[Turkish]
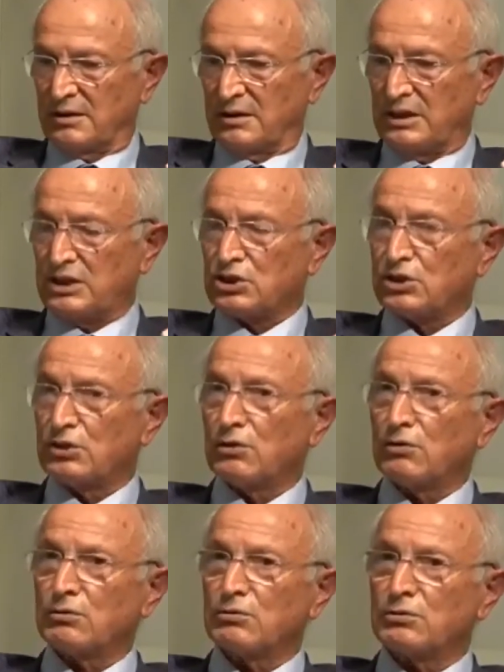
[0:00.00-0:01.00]
İlişkili
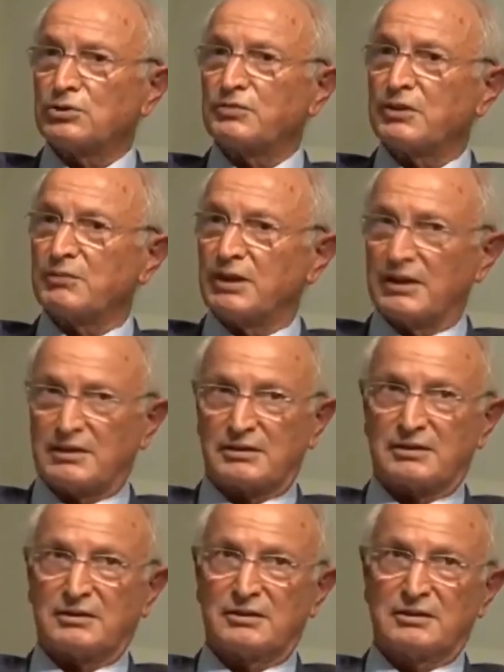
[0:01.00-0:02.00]
olduğunuz
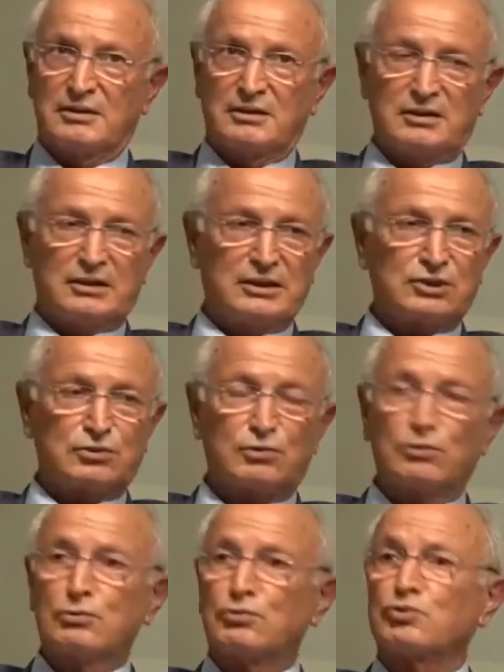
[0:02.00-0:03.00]
firmalar, ilişki
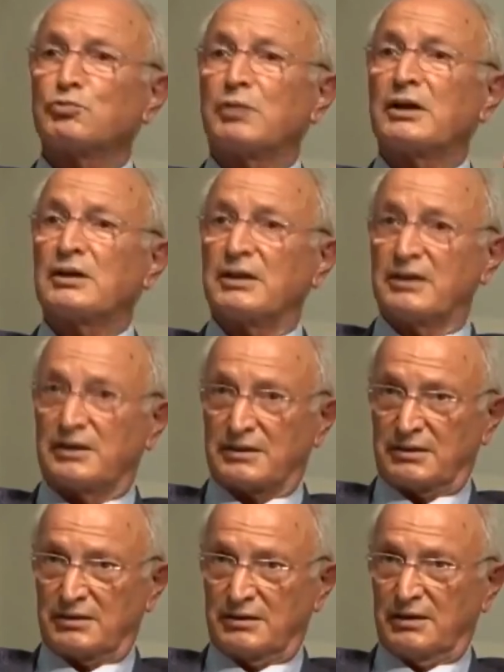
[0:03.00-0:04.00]
olduğunuz
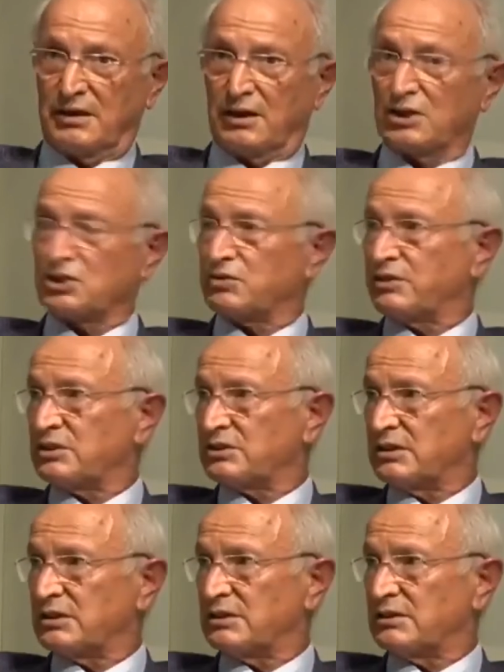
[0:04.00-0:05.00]
bankalar, alışveriş
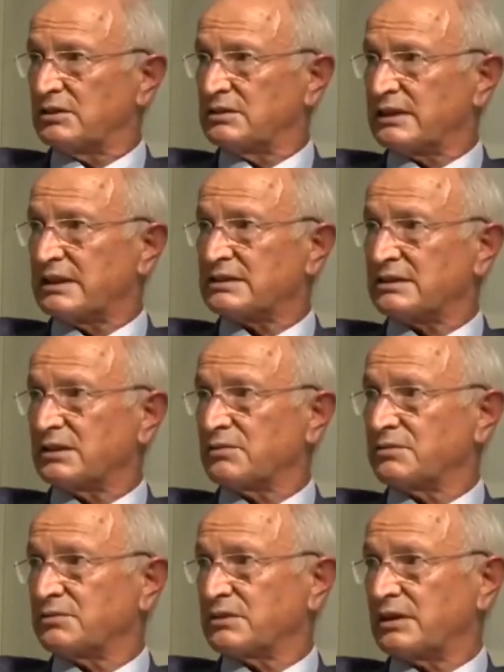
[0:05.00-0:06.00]
ettiğiniz
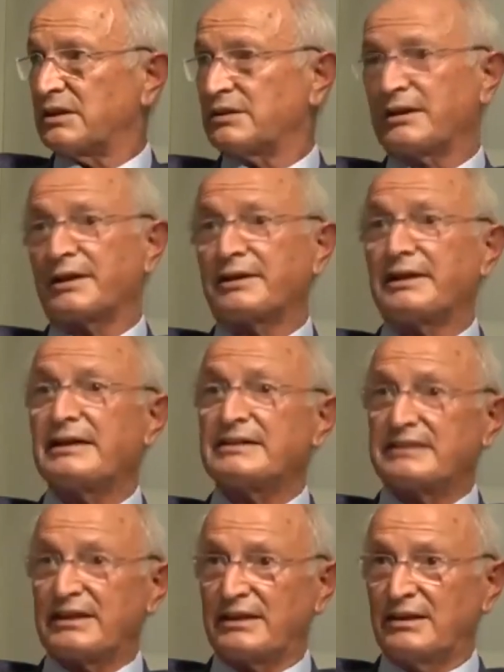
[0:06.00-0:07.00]
esnaf, sanatkar
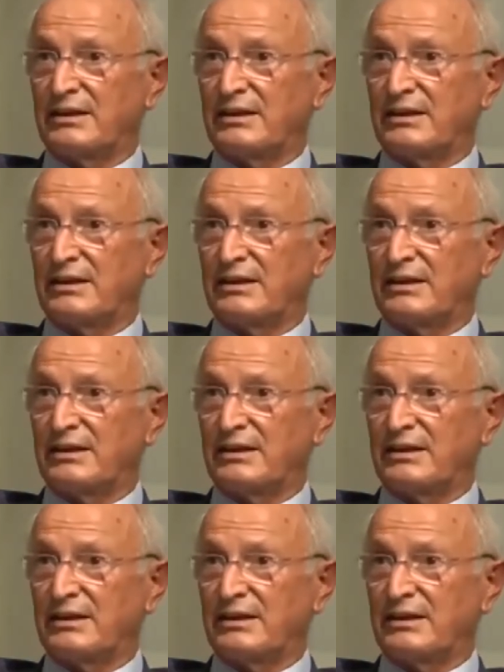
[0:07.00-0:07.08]
neyse